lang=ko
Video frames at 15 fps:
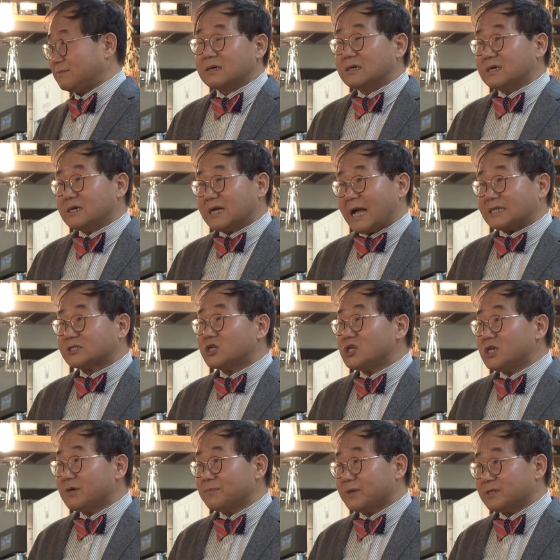그걸
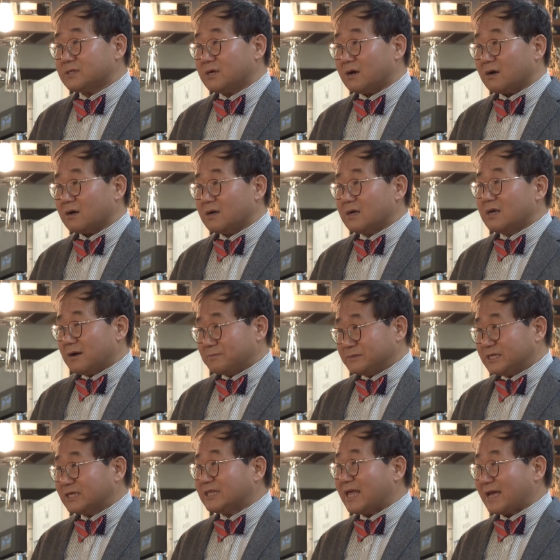갖추려면요.
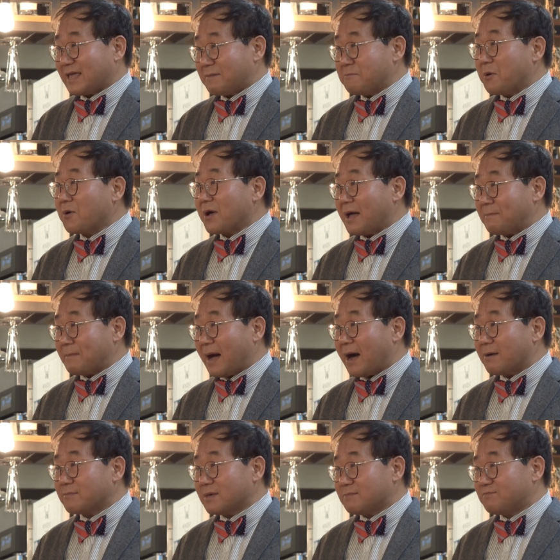엄청나게 뭔가
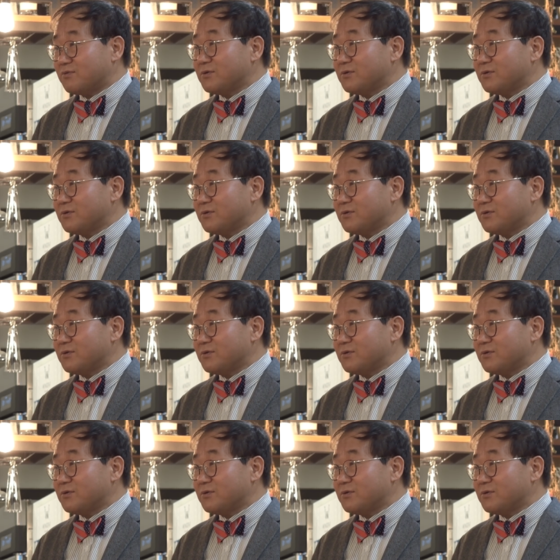마음이